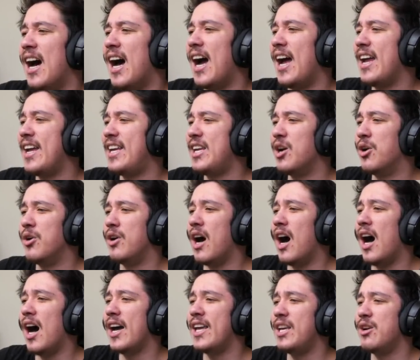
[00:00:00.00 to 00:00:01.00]
はい、火を吹
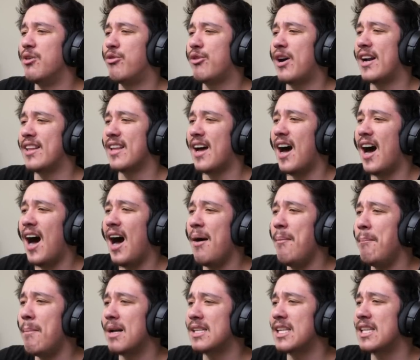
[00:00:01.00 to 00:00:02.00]
かれた。
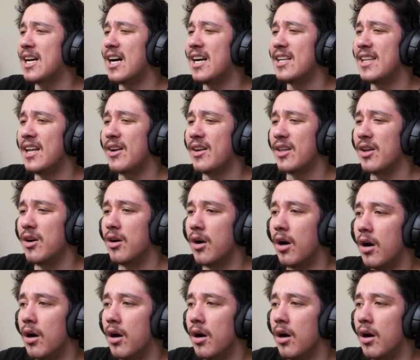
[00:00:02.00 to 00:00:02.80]
ハンマー叩かれてるけど、